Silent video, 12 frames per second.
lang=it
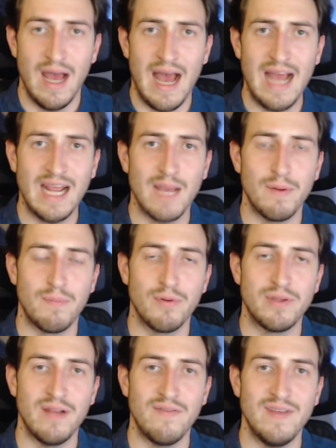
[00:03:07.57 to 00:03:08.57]
anche per
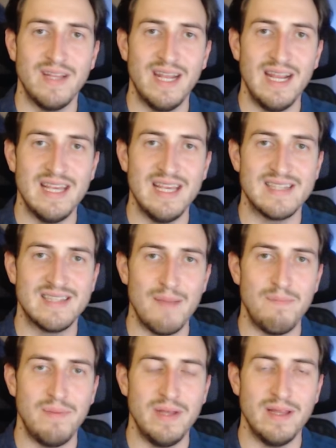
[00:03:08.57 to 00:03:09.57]
poter vedere gli
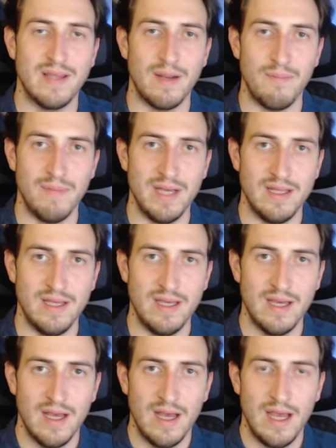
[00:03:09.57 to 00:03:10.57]
step
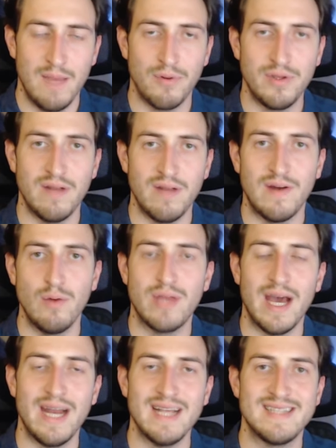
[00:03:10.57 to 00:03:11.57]
intermedi e poter
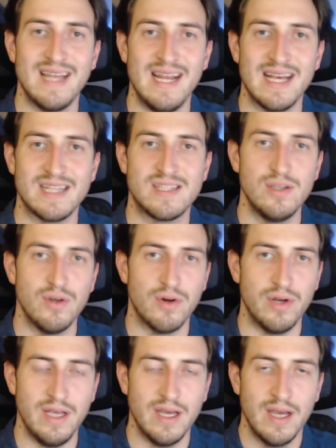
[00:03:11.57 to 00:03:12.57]
valutare se le
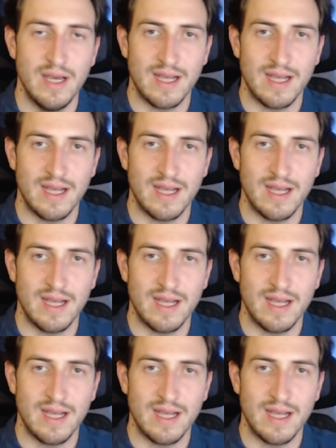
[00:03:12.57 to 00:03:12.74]
azioni